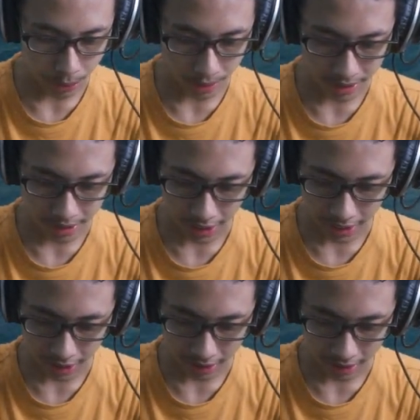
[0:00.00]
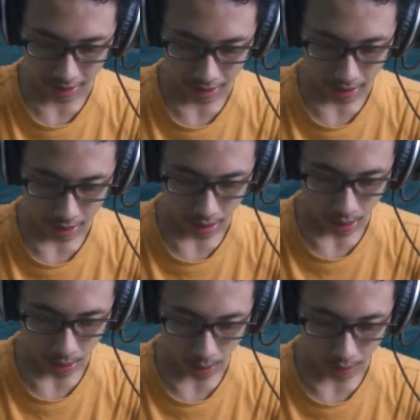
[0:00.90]
Sudah sekarat.
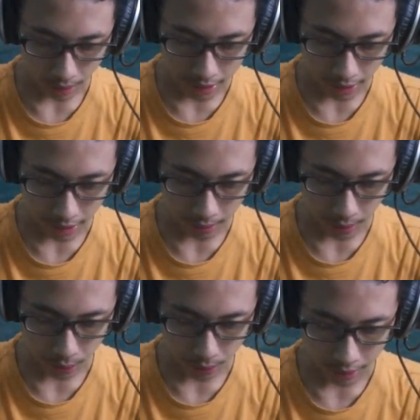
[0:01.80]
Oke, sekarang waktunya